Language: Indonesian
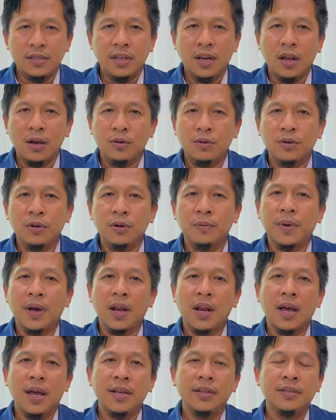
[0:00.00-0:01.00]
selaku
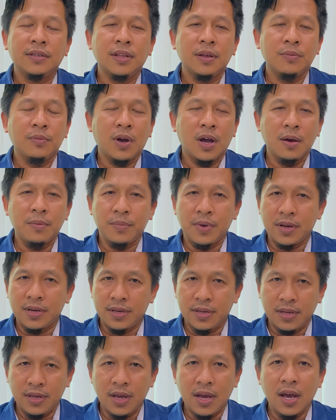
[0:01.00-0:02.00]
Kepala SD
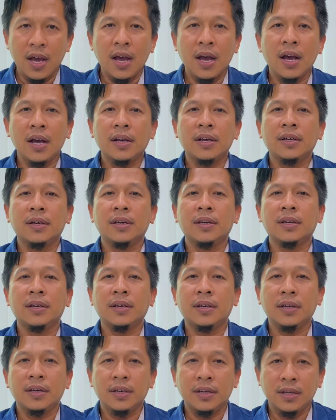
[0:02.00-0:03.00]
Muhammadiyah
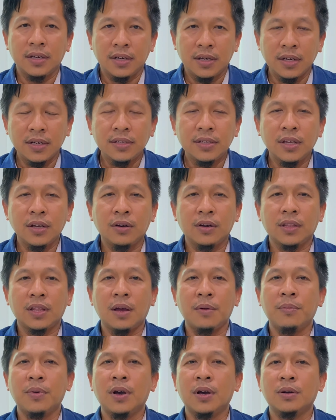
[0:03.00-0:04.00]
Gresik
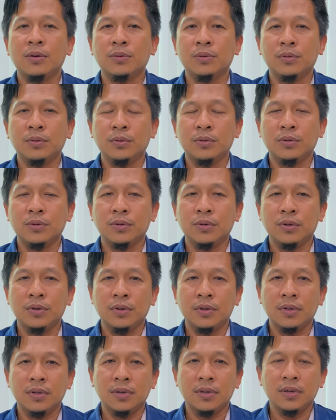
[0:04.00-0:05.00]
Kota Baru
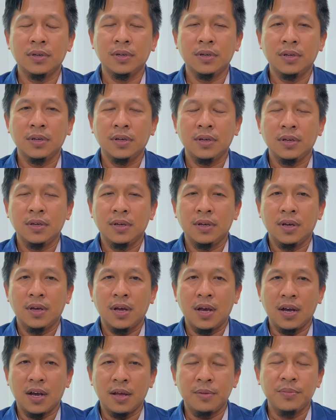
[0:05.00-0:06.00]

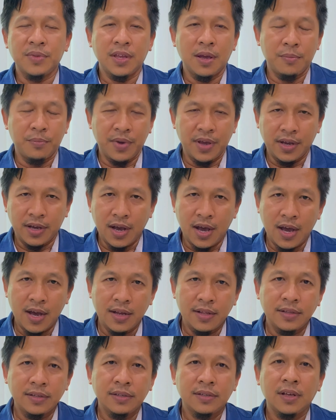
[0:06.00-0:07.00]
akan
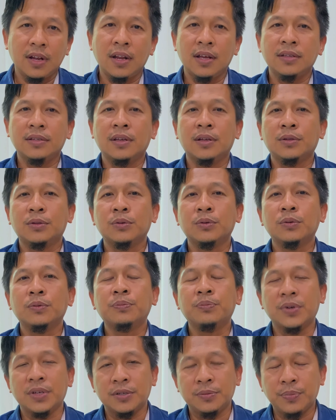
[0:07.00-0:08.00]
menyampaikan salah
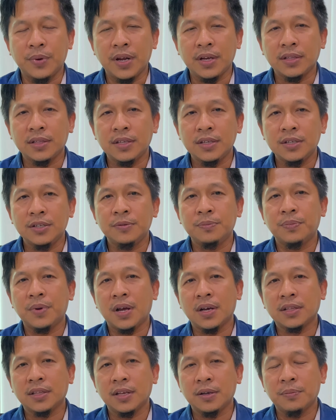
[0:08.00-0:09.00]
satu best practice
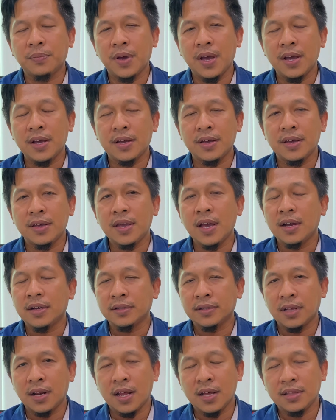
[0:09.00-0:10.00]
praktik baik
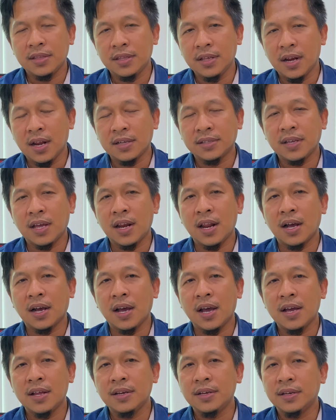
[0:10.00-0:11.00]
yang telah
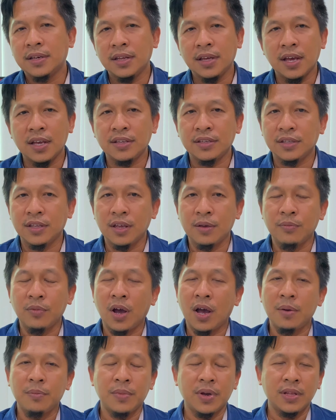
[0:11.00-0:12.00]
dilaksanakan di SD
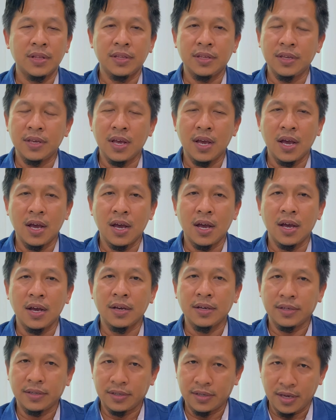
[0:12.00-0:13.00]

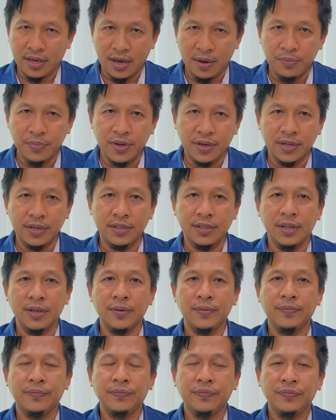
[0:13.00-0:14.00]
Muhammadiyah GKP
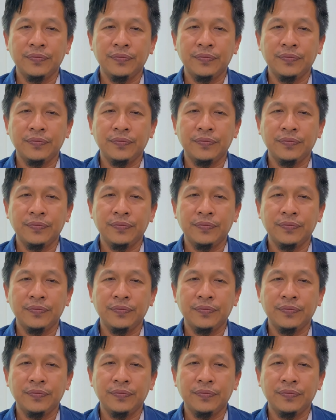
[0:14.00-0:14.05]
Gresik.